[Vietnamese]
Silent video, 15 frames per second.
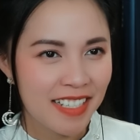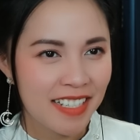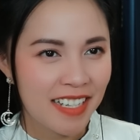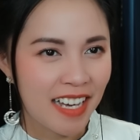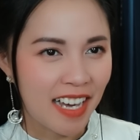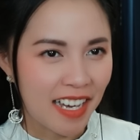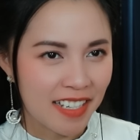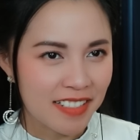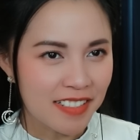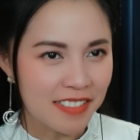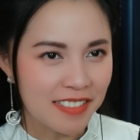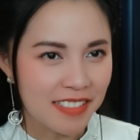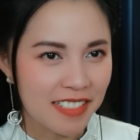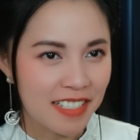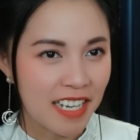Hai
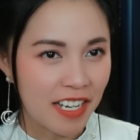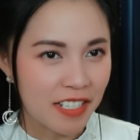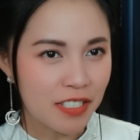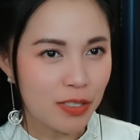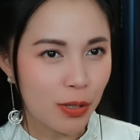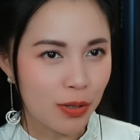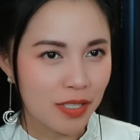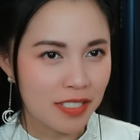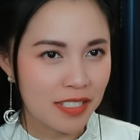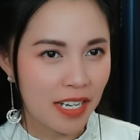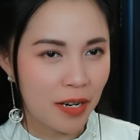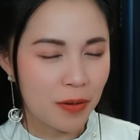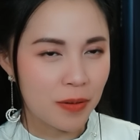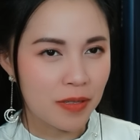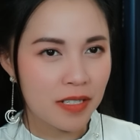người dậy rồi
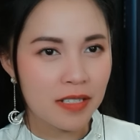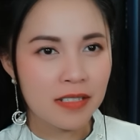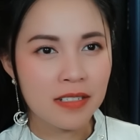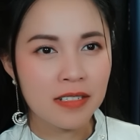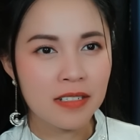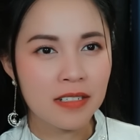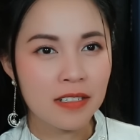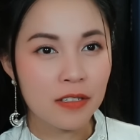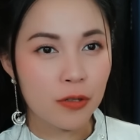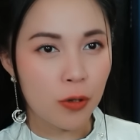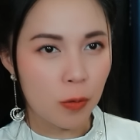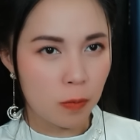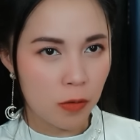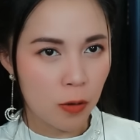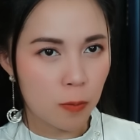sao?
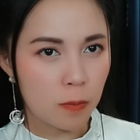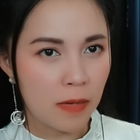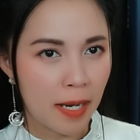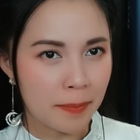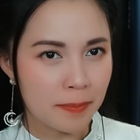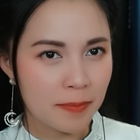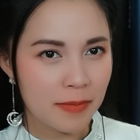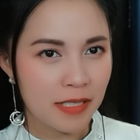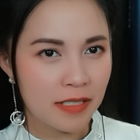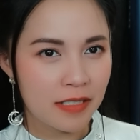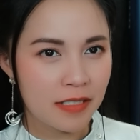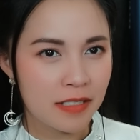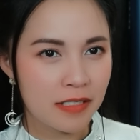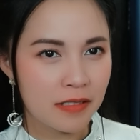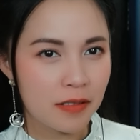Đúng lúc lắm.
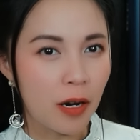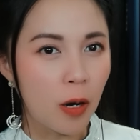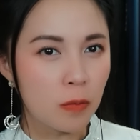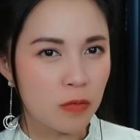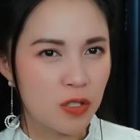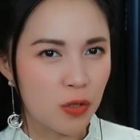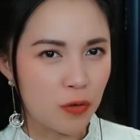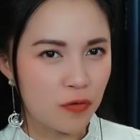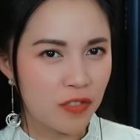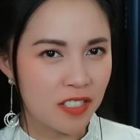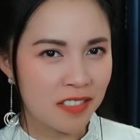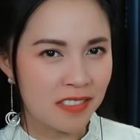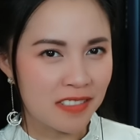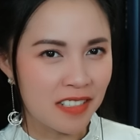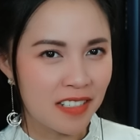Ông chủ
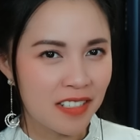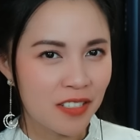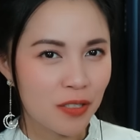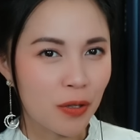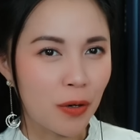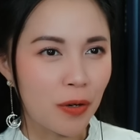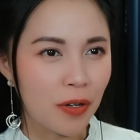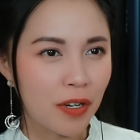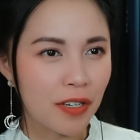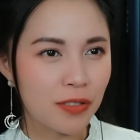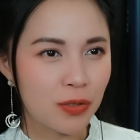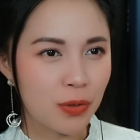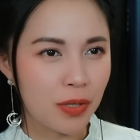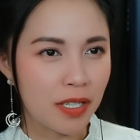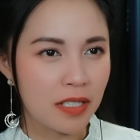vương, tôi có
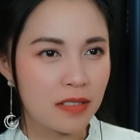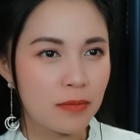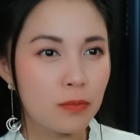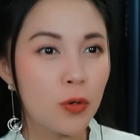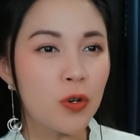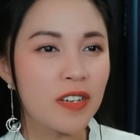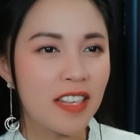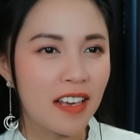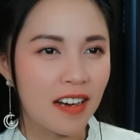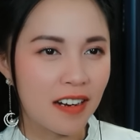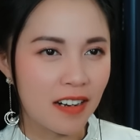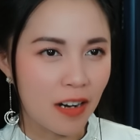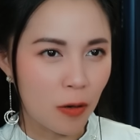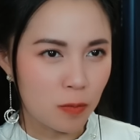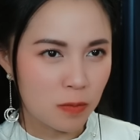chuyện muốn nhờ
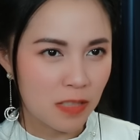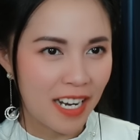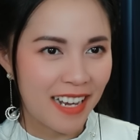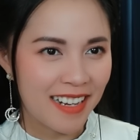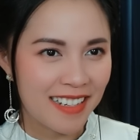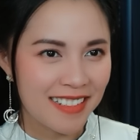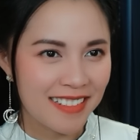ông đây.